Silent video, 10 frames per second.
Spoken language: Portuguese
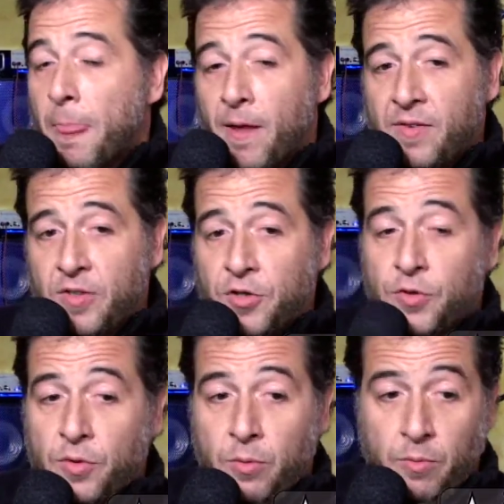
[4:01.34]
esse
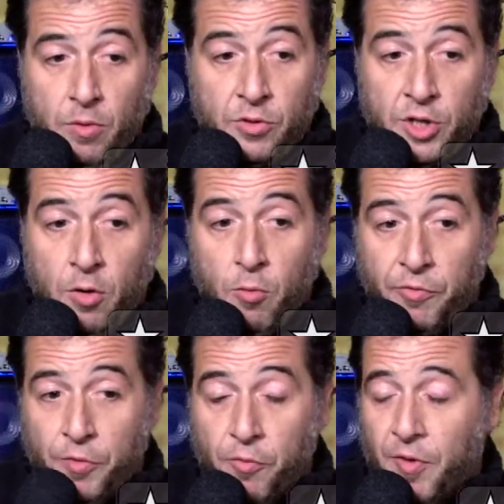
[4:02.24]
disco já
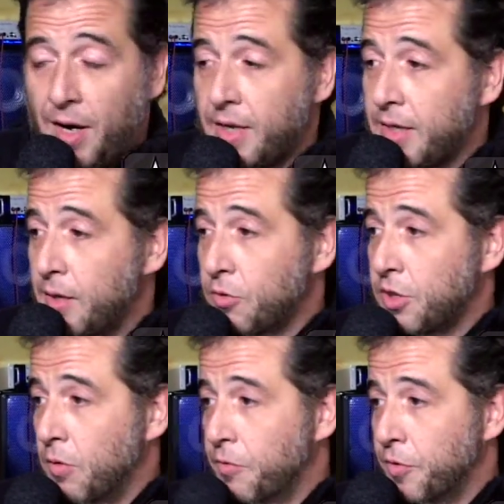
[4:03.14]
ouviu falar dele,
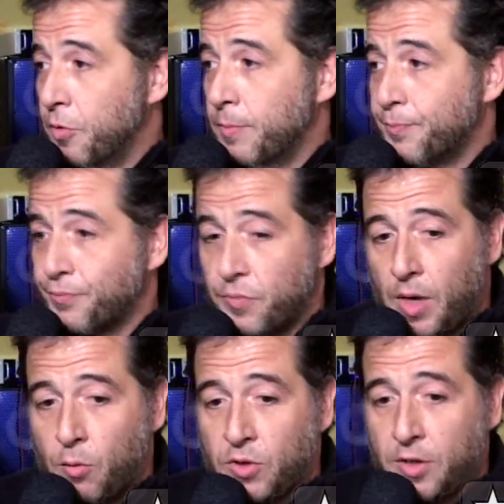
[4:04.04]
já ouviu,
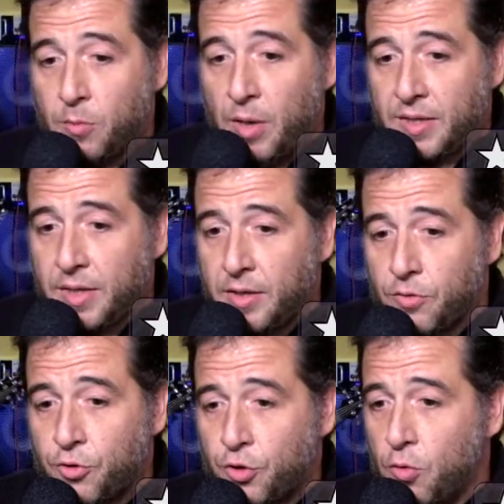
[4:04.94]
está gostando bastante.
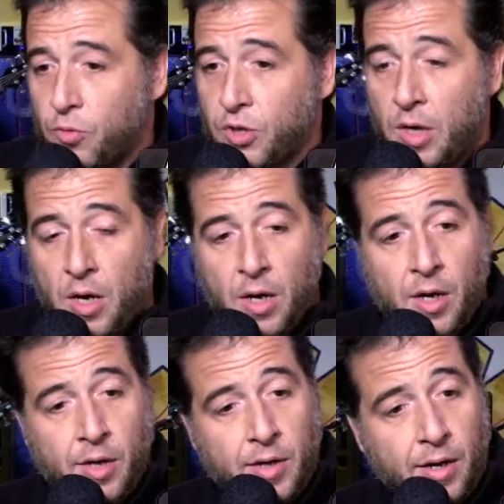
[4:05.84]
Os shows
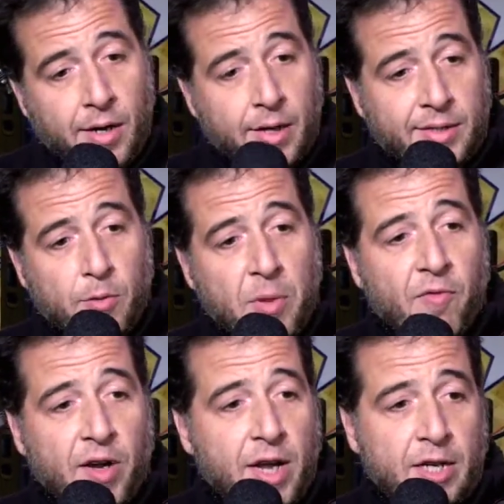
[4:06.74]
é, são bem
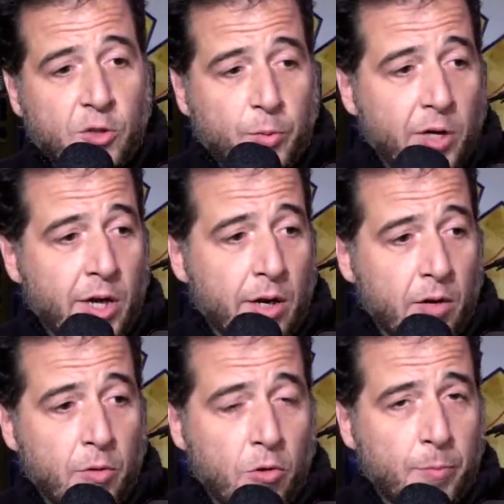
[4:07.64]
variados, porque
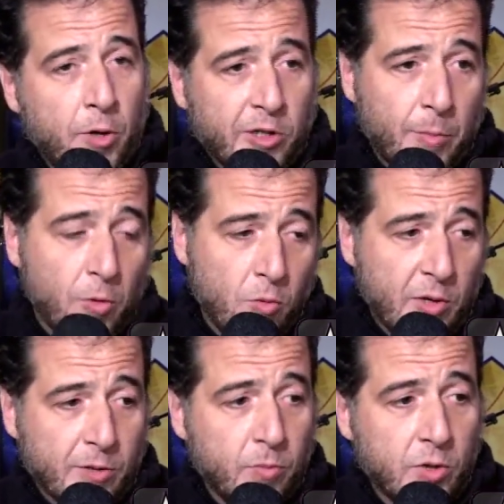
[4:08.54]
eu incorporo também
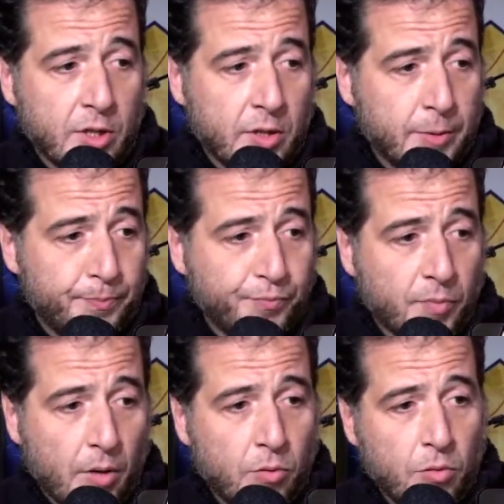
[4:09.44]
algumas músicas
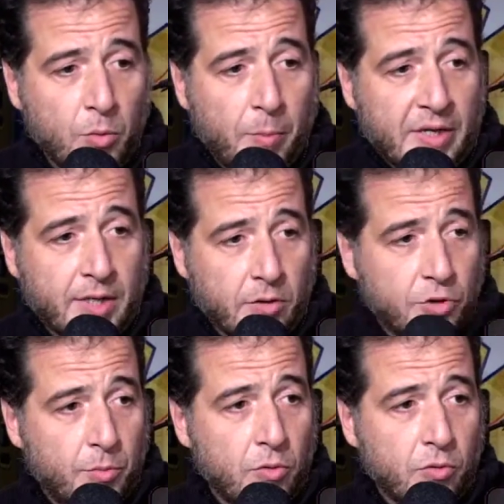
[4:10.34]
do meu passado
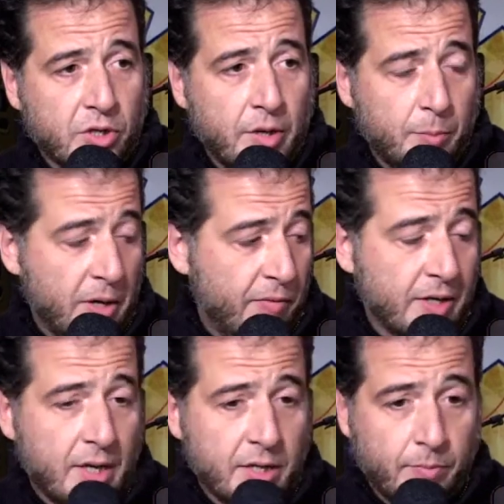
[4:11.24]
de blues, né? Porque, na
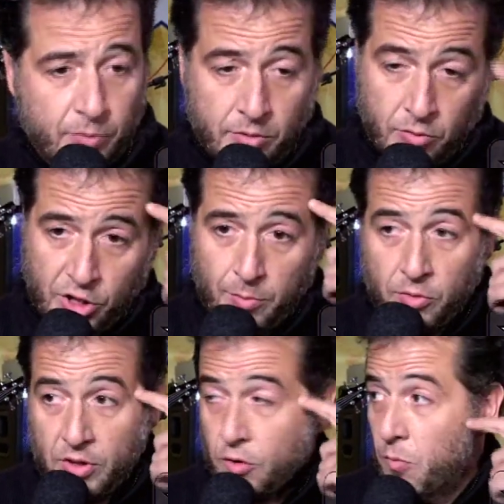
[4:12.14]
verdade, estão
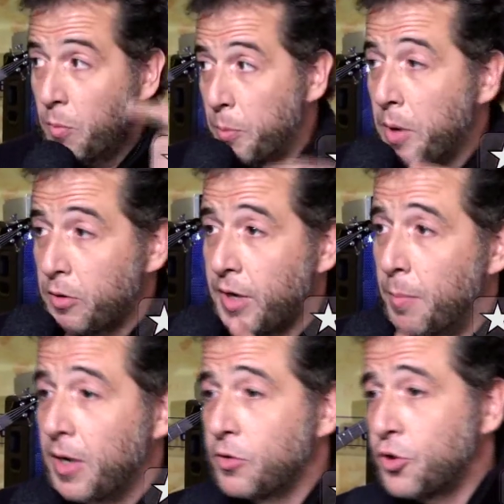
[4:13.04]
chamando esse como o primeiro
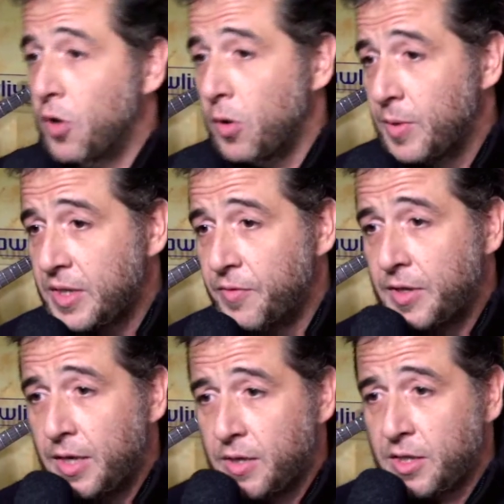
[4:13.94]
trabalho solo, mas na
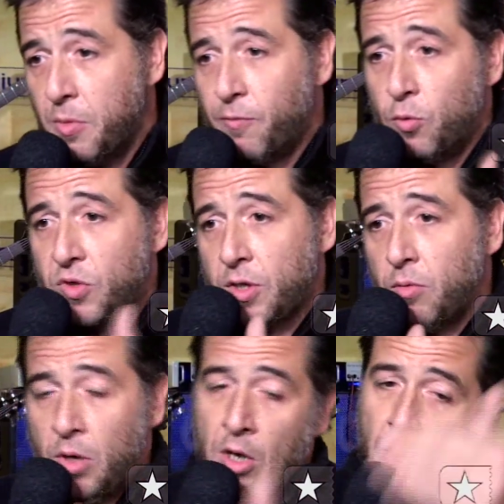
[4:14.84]
verdade essa é uma evolução